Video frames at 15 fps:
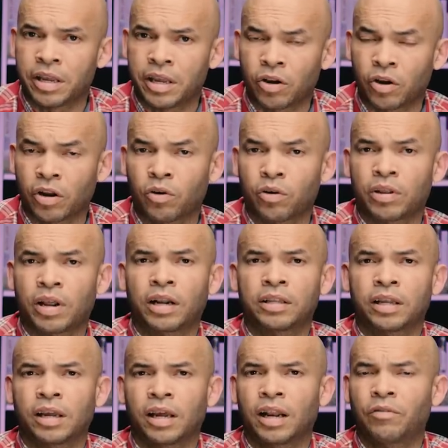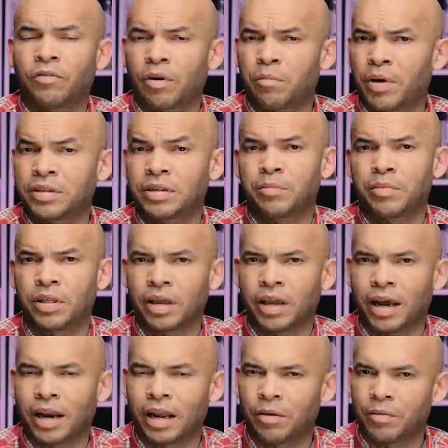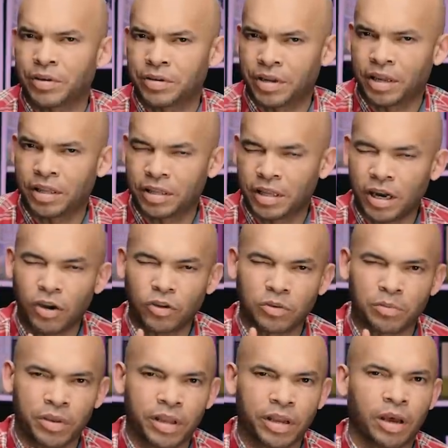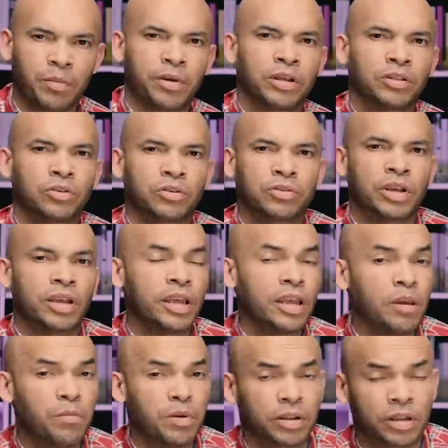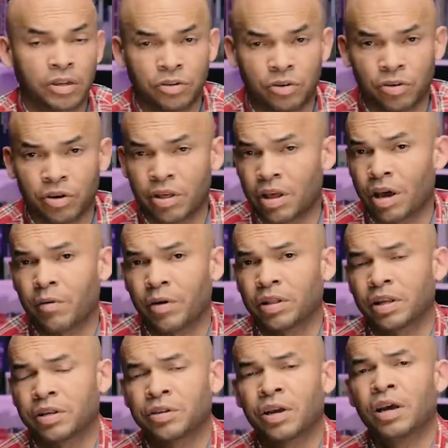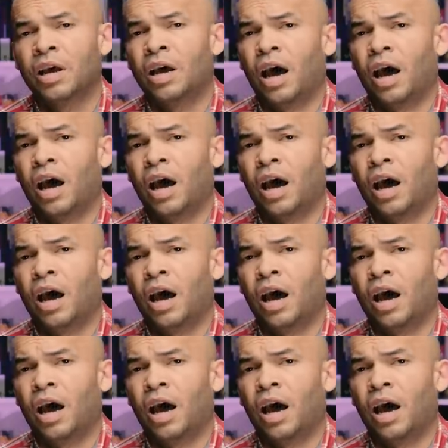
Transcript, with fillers: Quiero recordarte que la farmacia Medicar GBC tiene los medicamentos de hipertensión y diabetes